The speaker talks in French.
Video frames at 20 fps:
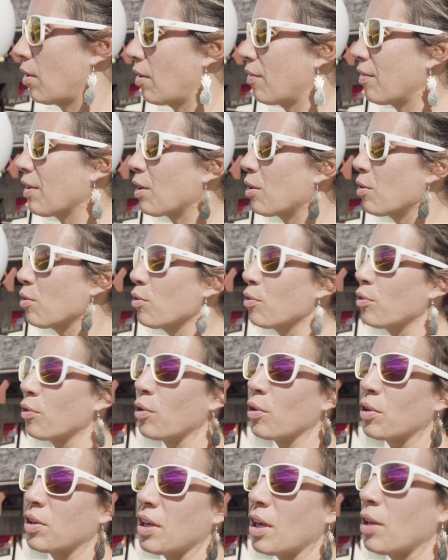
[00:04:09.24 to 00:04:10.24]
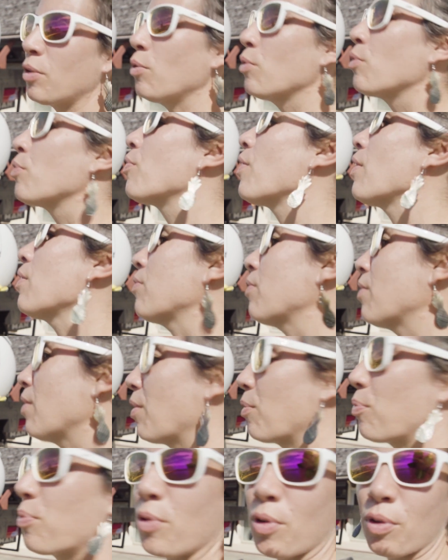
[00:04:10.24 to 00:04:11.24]
avec le vent qu'il y a de face
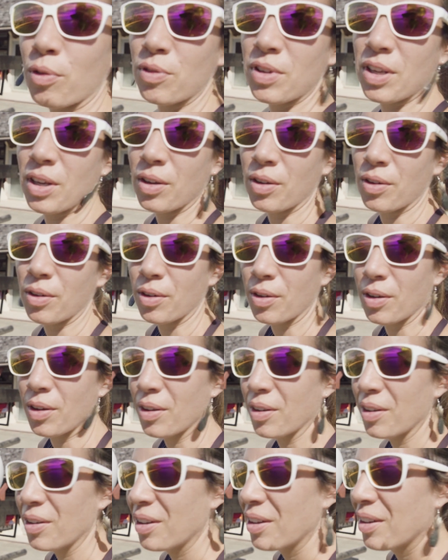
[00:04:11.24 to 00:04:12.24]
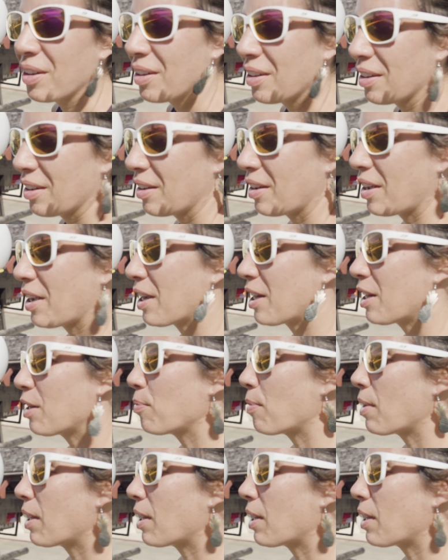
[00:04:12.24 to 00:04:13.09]
euh, pour revenir euh, avec les